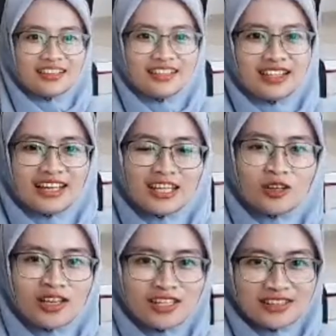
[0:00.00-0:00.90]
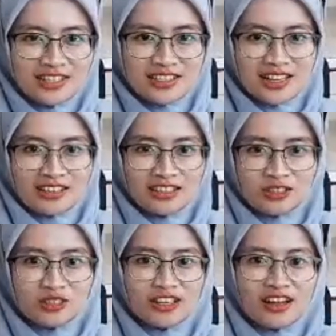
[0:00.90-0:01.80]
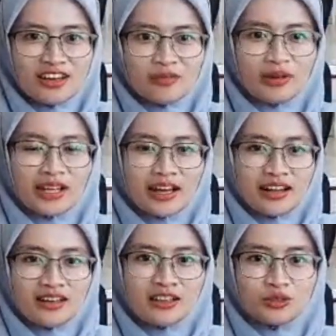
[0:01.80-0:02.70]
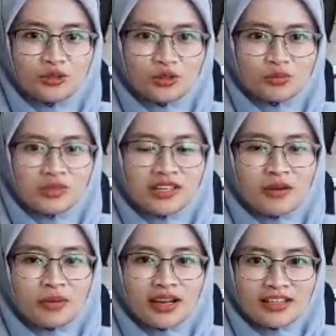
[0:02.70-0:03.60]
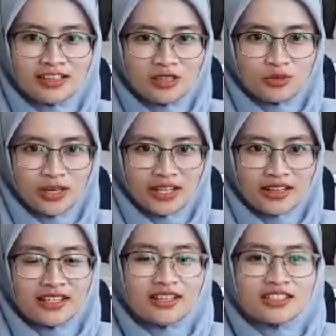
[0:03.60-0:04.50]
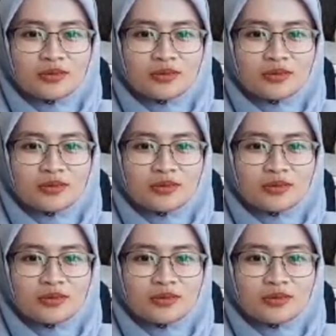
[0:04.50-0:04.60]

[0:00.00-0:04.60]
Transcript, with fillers: Nilai loyalitas Artijo terhadap negara dan hukum tidak pernah diragukan.